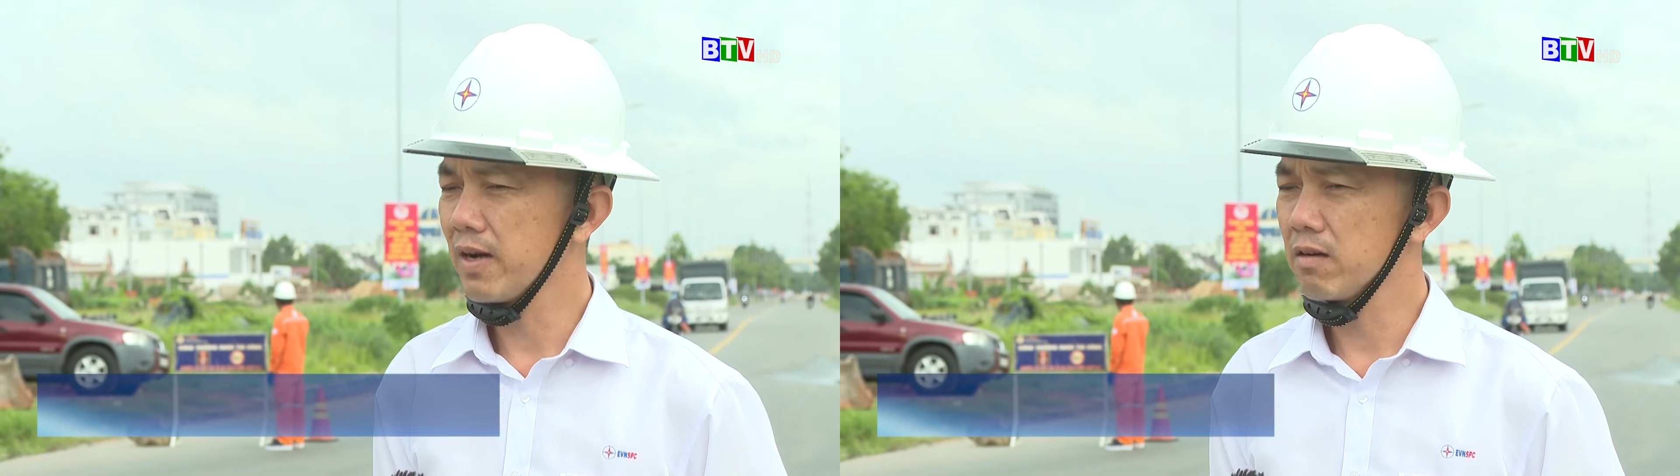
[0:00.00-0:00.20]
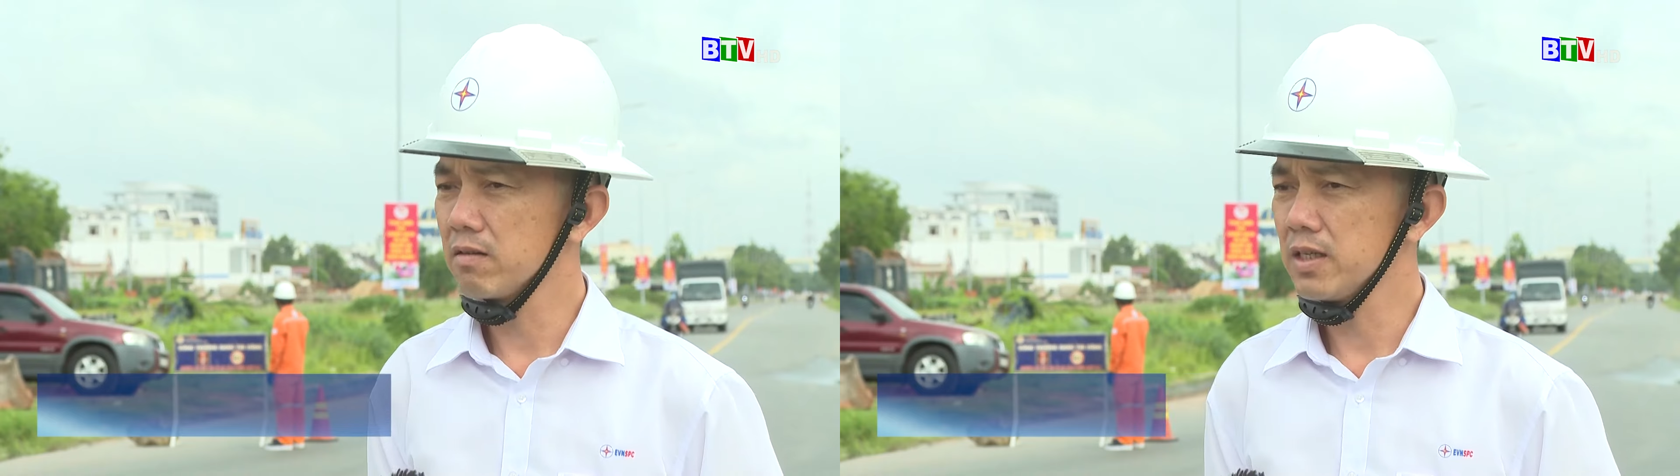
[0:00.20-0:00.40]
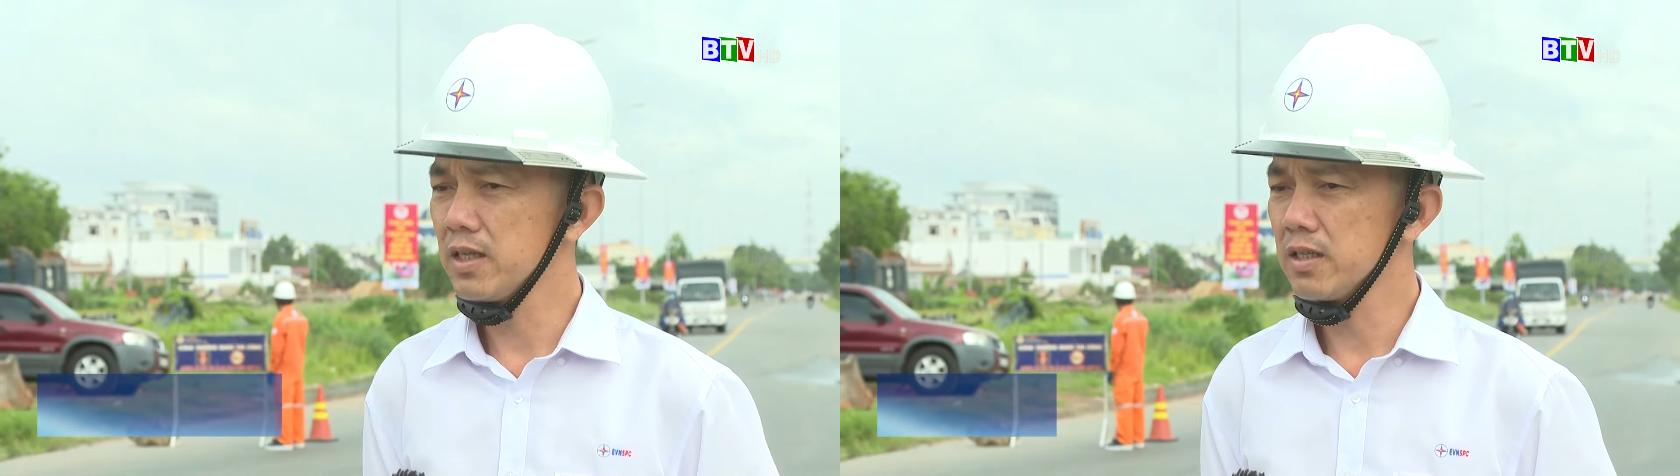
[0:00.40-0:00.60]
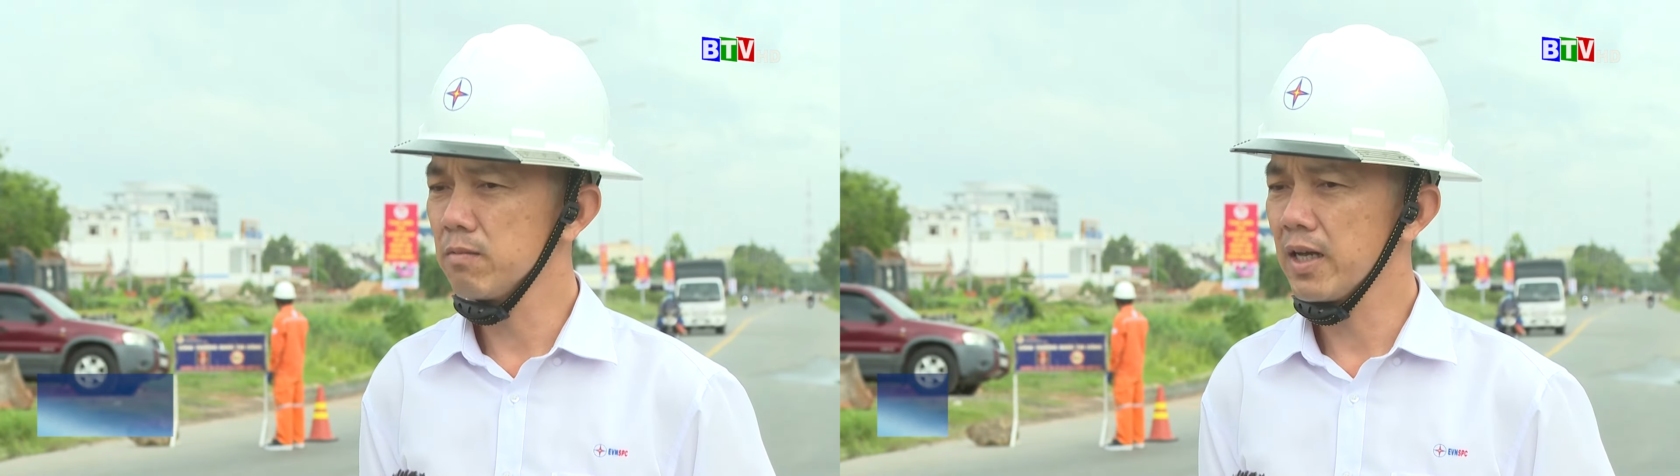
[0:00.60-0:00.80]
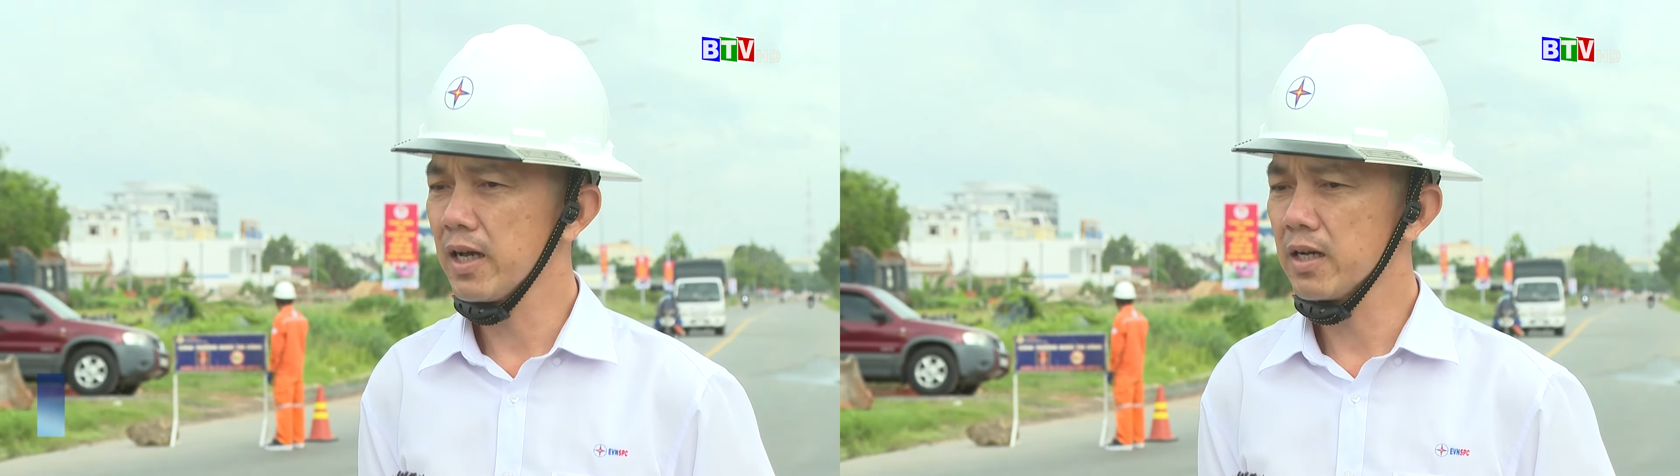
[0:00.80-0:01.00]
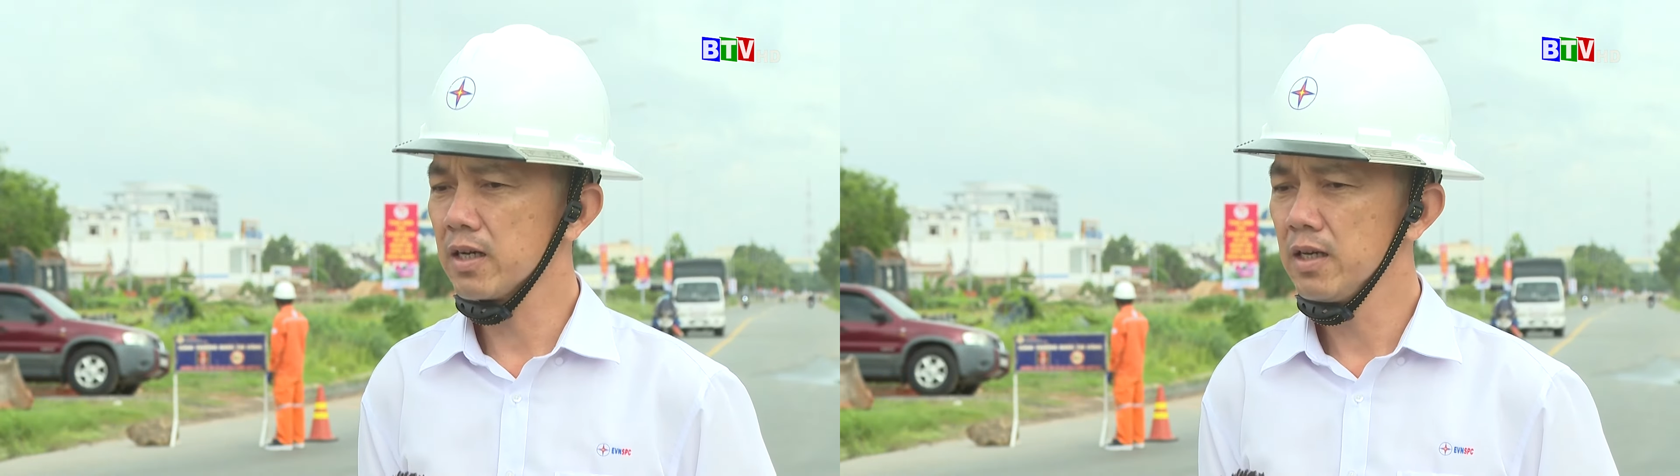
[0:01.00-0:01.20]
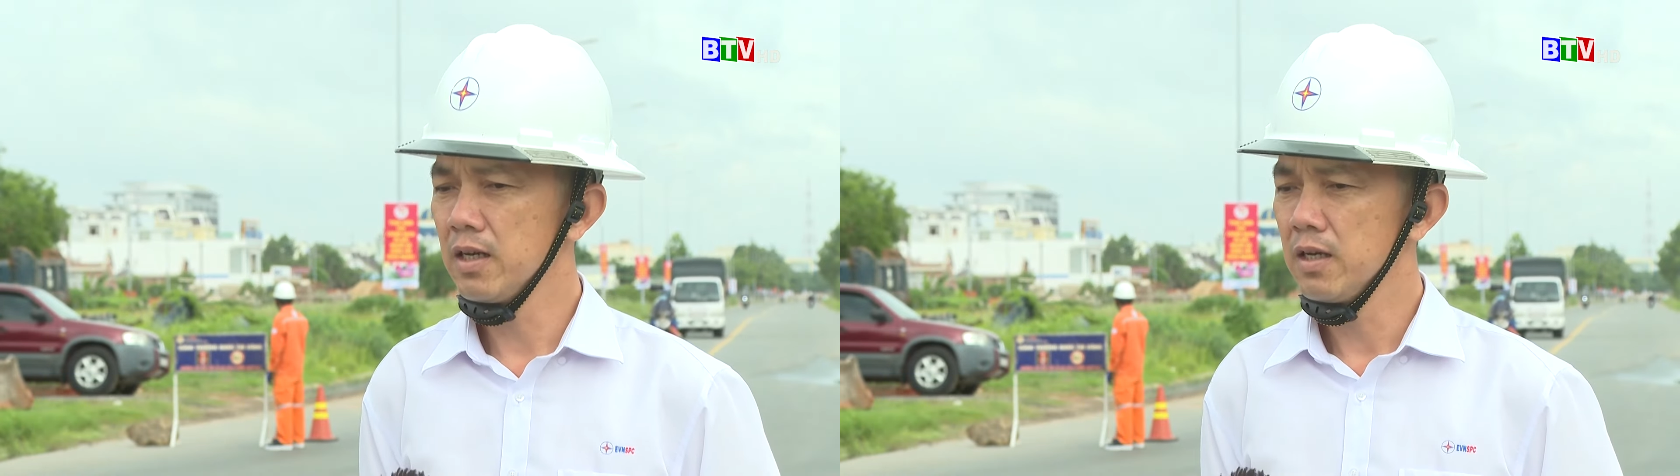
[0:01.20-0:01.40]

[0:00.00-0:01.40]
vào thì chúng ta